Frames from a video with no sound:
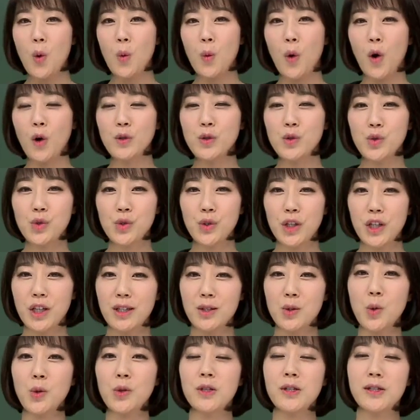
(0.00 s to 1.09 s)
원숭이
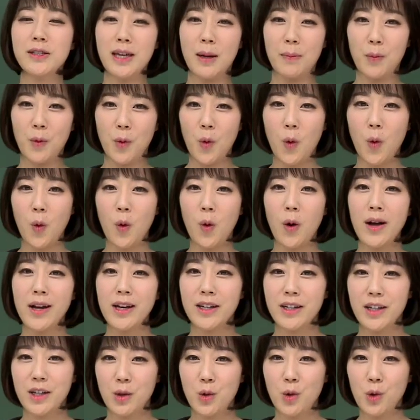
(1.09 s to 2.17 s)
손을 잡고
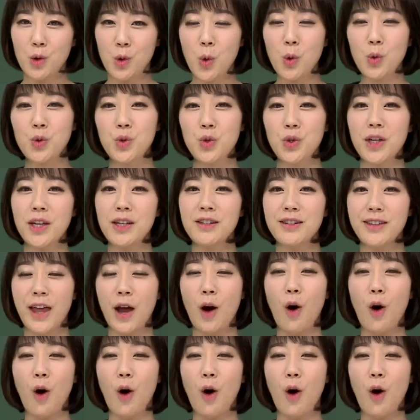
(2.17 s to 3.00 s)
그리고 독수리는 내